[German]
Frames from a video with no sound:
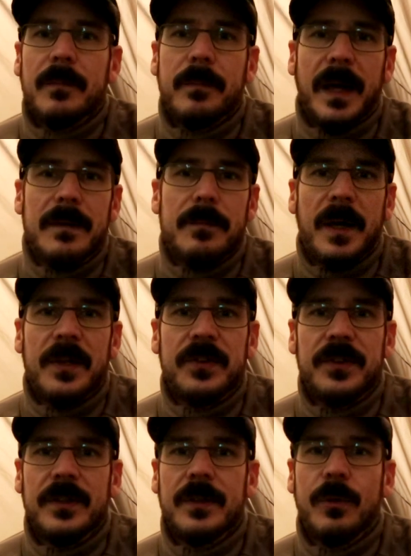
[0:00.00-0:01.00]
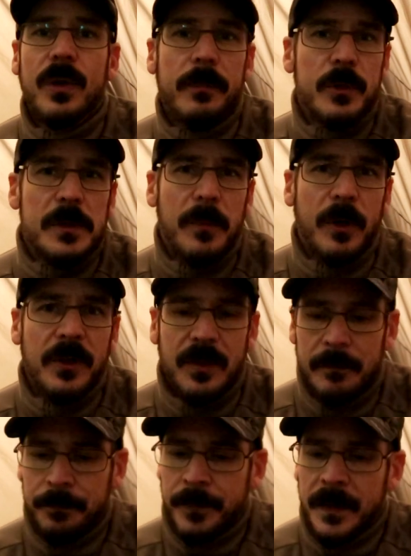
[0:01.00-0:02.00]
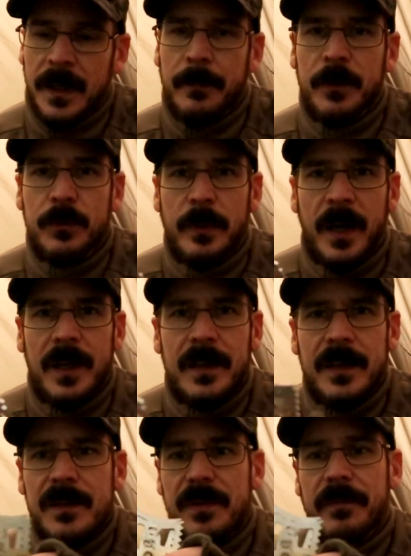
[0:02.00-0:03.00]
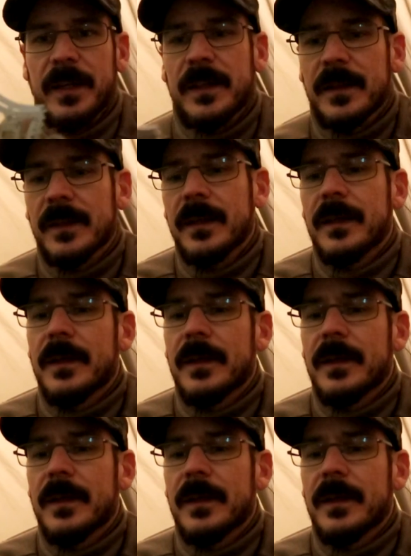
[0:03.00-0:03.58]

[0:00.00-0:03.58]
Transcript: Brennpaste oder Buschbox. Kann man überall verwenden.